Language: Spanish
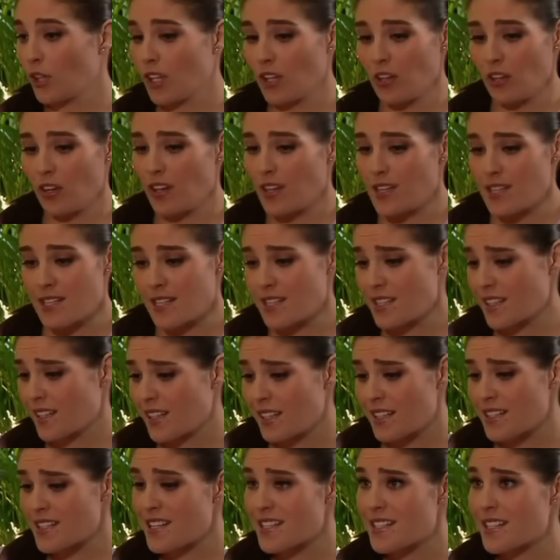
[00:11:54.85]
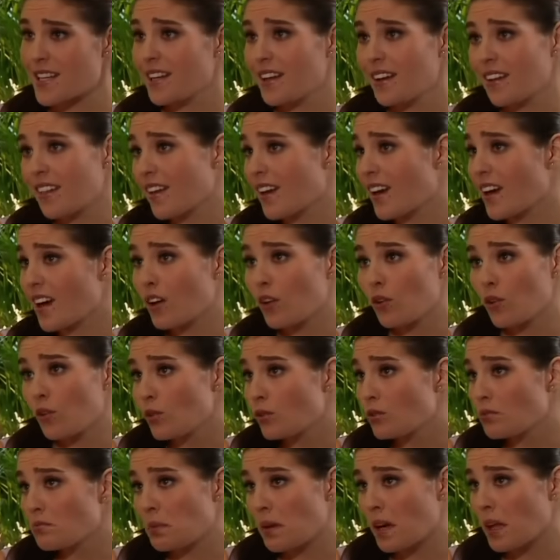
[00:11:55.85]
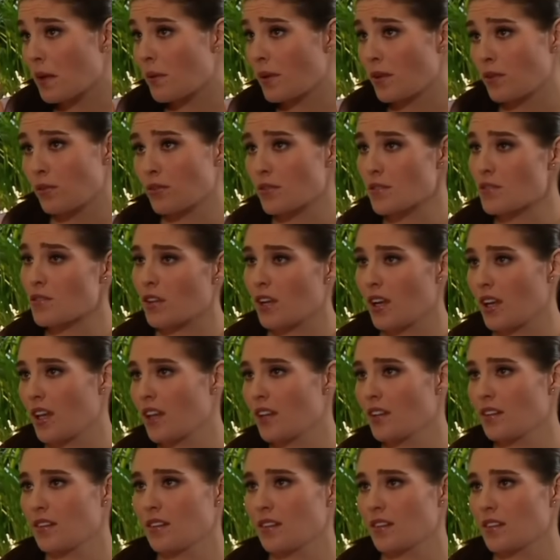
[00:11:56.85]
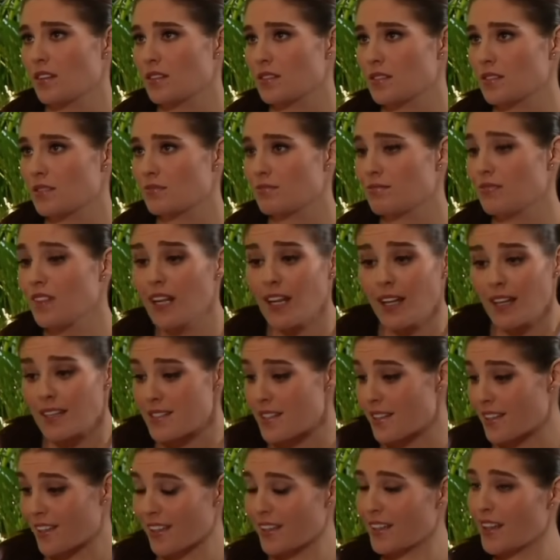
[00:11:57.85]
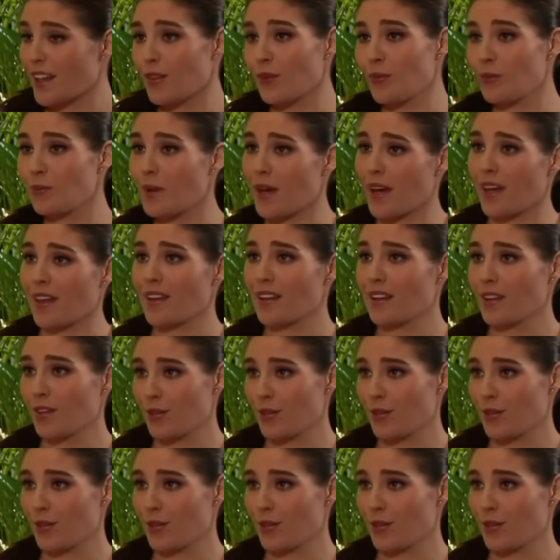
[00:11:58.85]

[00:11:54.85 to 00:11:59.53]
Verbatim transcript: qué no le dices que tienes que salir de Cancún para ver unos clientes? Dile que se trata de un viaje de